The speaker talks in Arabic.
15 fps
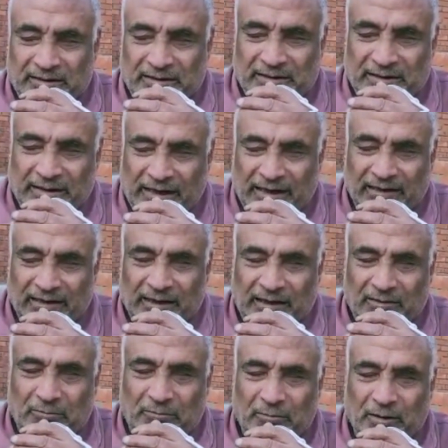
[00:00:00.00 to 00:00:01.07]
يعني
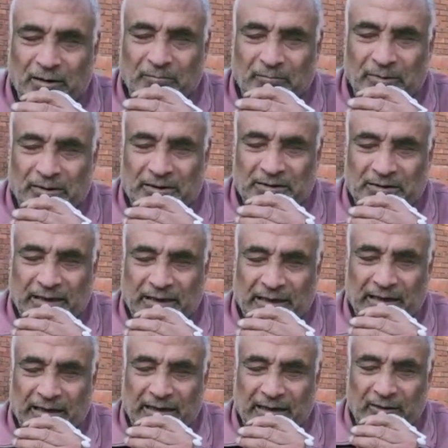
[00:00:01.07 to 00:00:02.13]
أو بتشتغل
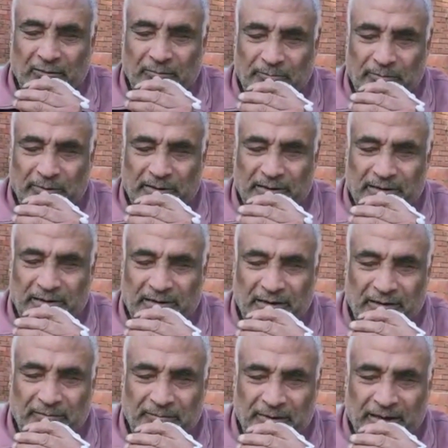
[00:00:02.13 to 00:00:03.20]
عليها يا دوب
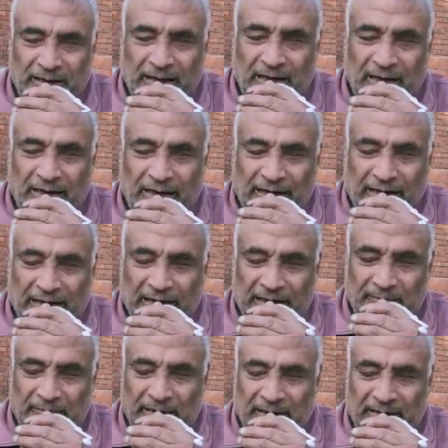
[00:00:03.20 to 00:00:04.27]
ابننا
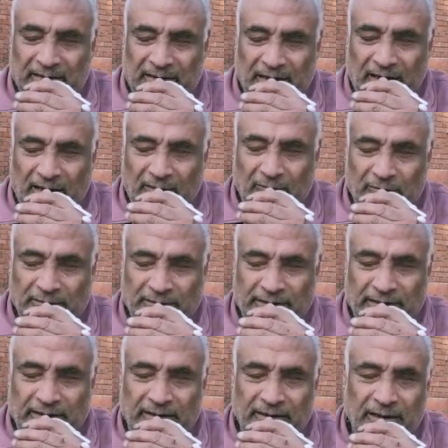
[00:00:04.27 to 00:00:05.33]
حرمنا التحرك
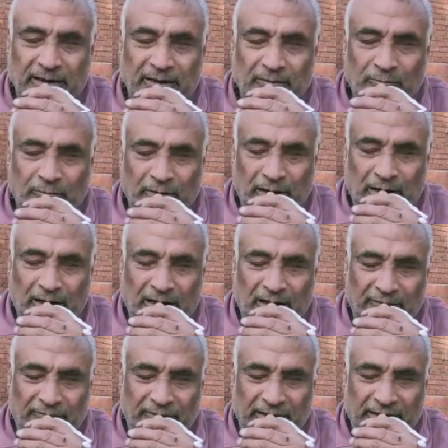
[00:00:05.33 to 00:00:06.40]
ازاي والحركه
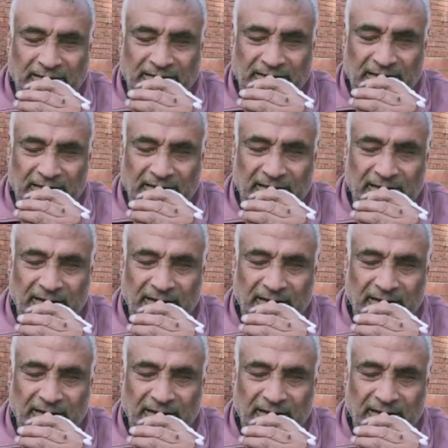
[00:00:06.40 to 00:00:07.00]
فيها ازاي